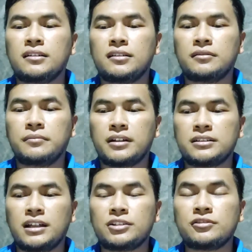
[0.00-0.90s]
e,
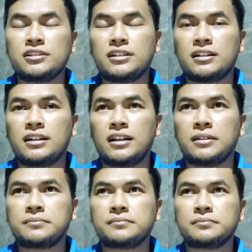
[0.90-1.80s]
merasa kesulitan
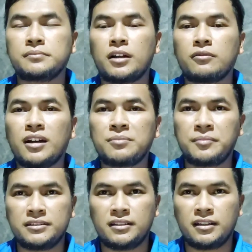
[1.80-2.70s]
dalam melakukan
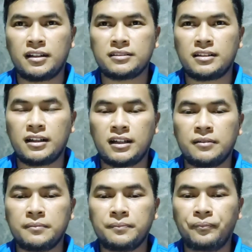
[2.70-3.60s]
pembelajaran kelas
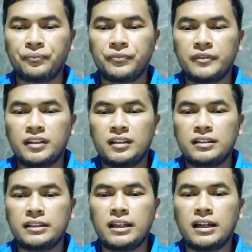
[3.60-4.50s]
rangka.
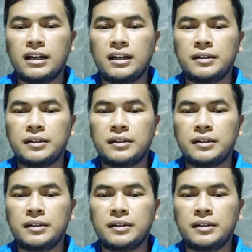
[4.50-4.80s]
Ya,